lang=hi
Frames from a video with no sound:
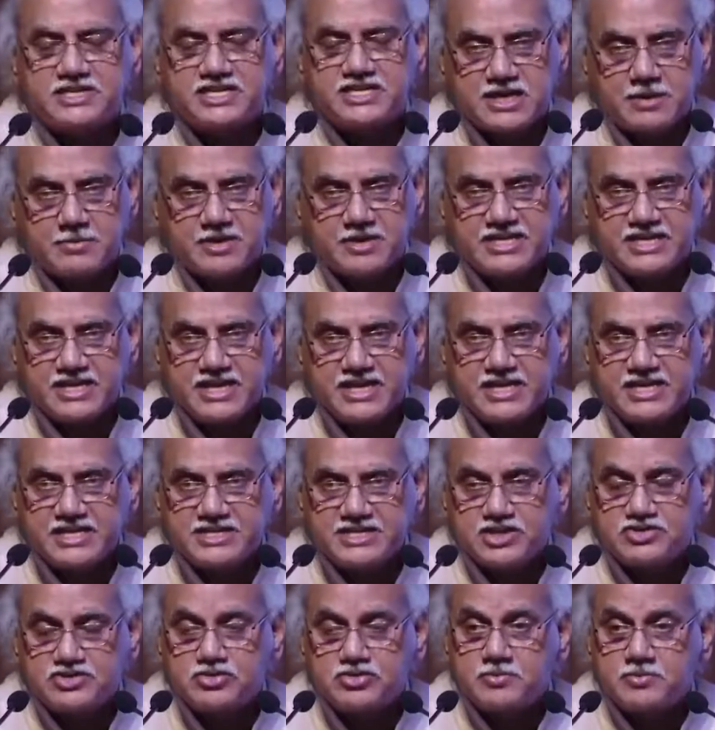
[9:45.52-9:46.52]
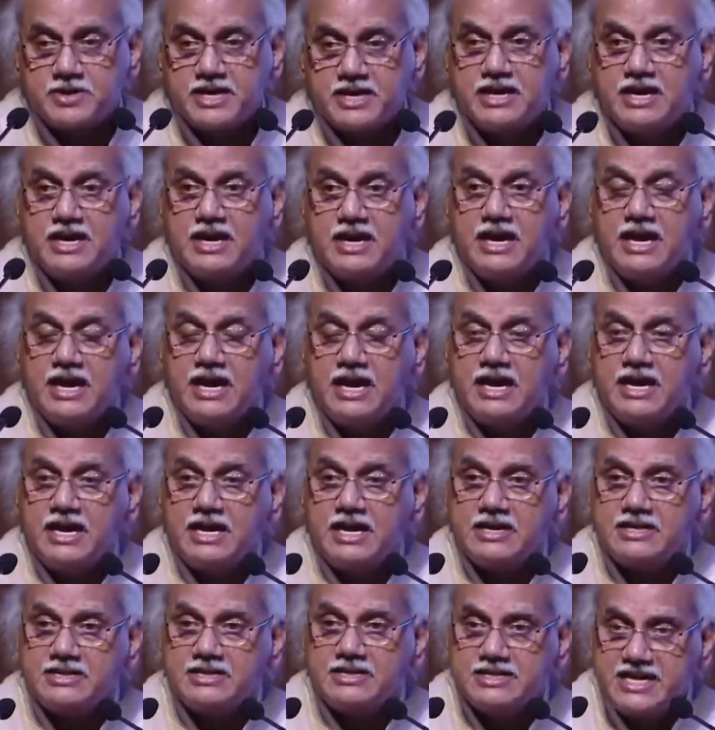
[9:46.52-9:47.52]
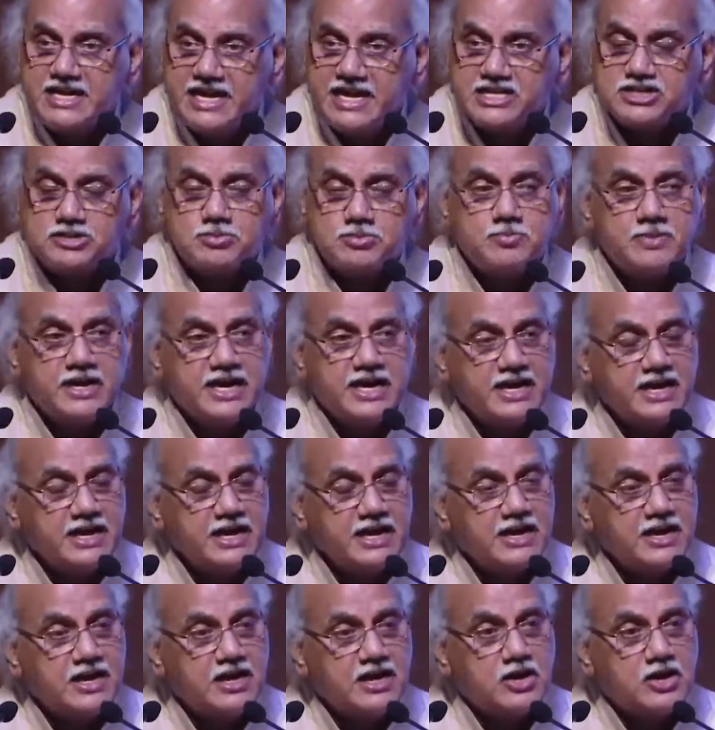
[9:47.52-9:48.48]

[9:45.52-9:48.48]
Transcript: शिक्षा मंत्री के नेतृत्व में देश में